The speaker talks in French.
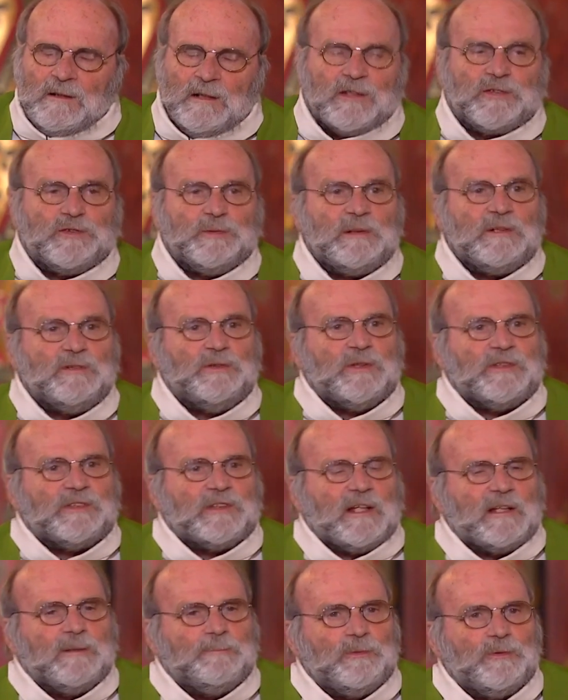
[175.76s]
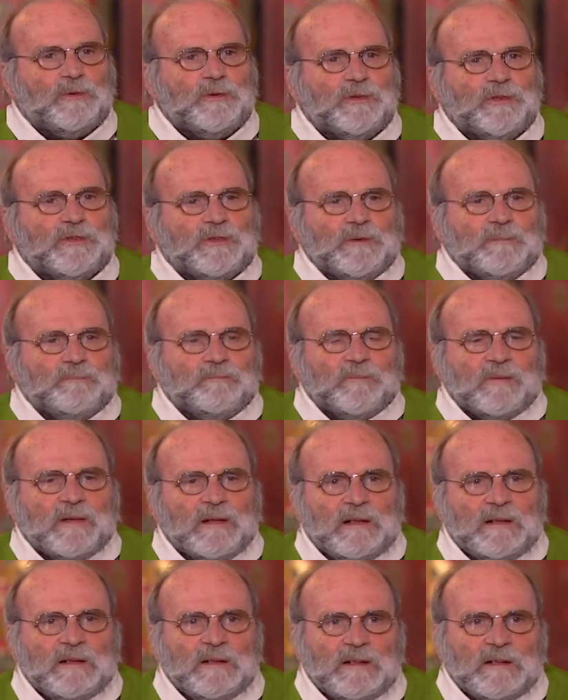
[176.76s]
La suite de sa réponse
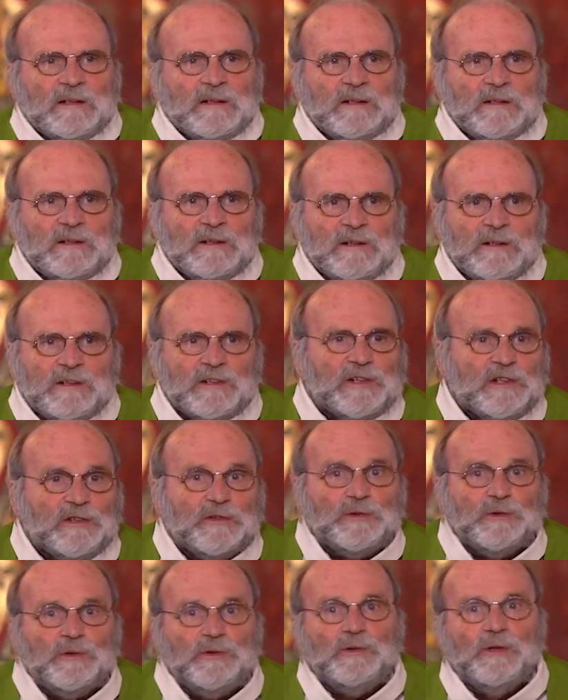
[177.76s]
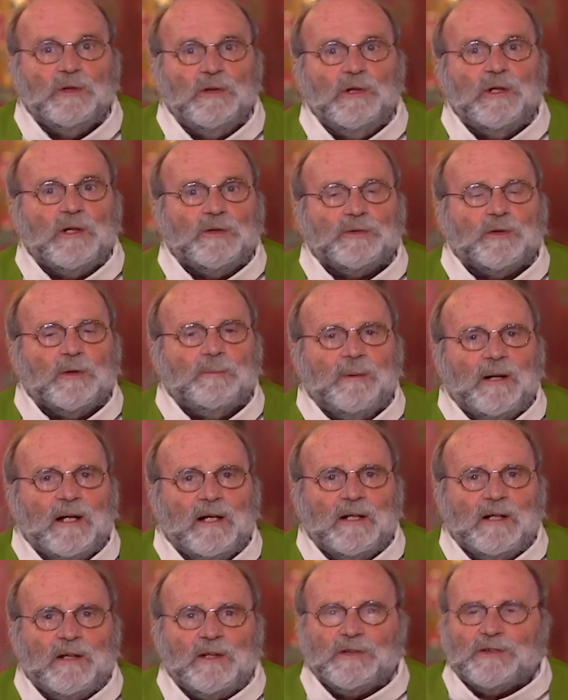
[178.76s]
Jésus ne l'offre
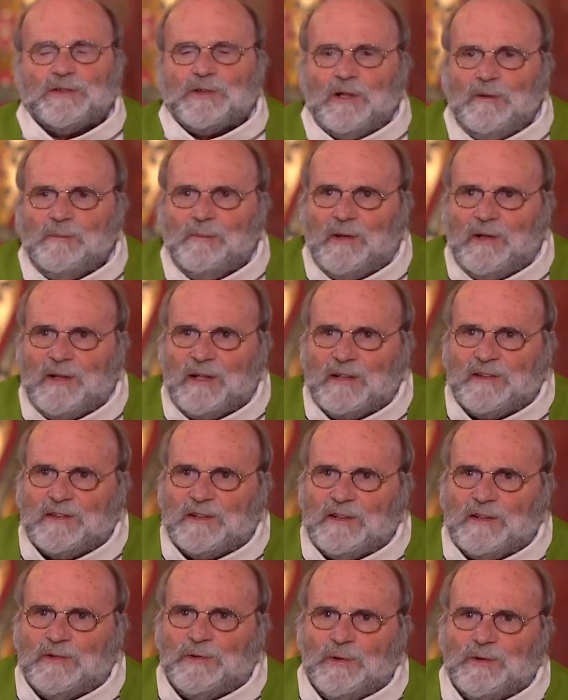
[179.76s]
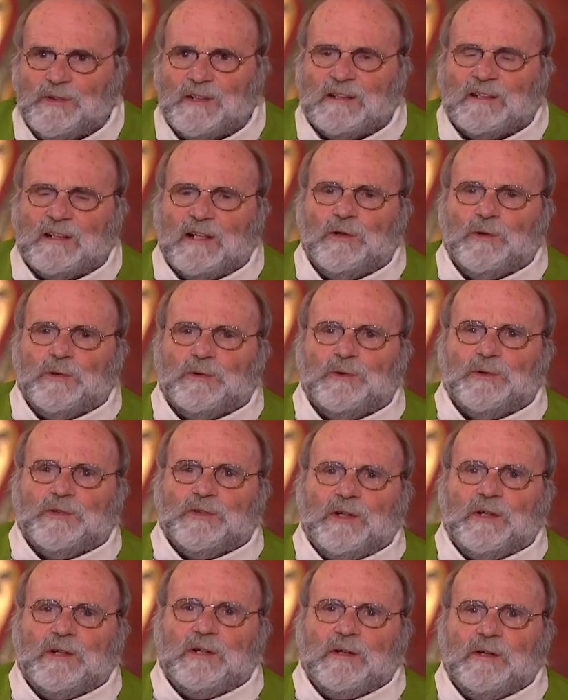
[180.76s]
pas seulement à ses deux
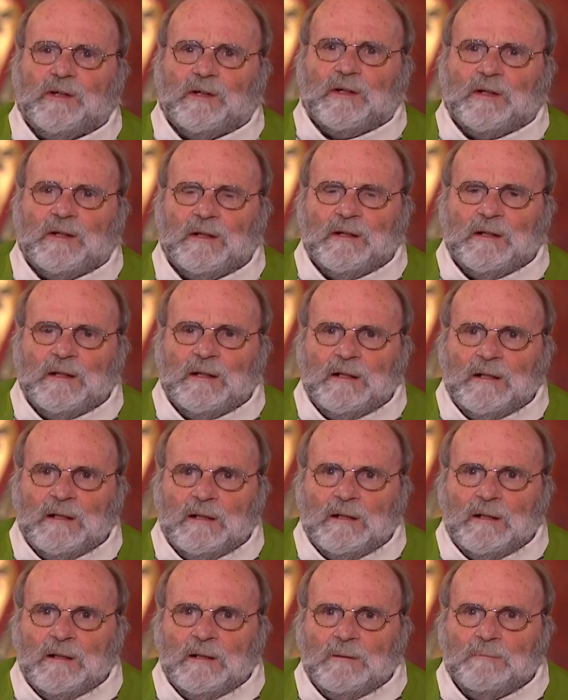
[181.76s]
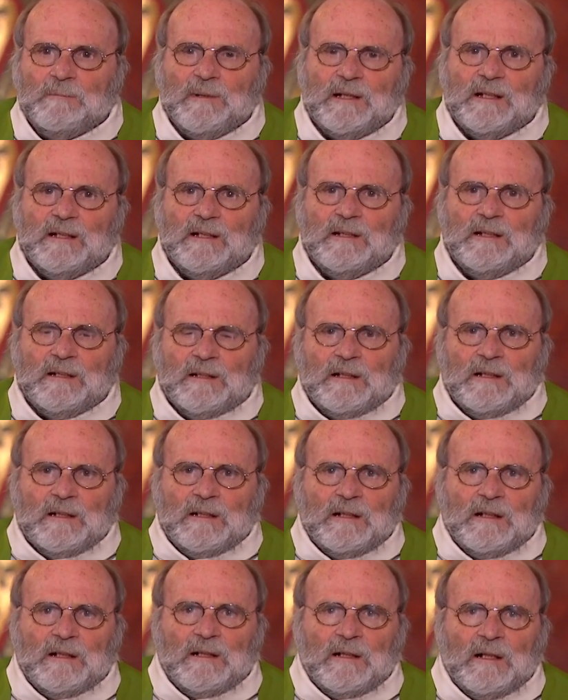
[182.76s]
interlocuteurs, mais
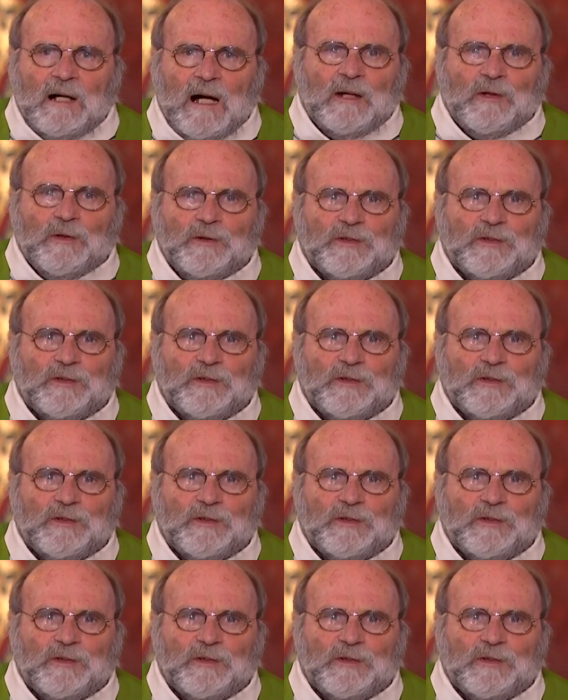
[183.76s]
à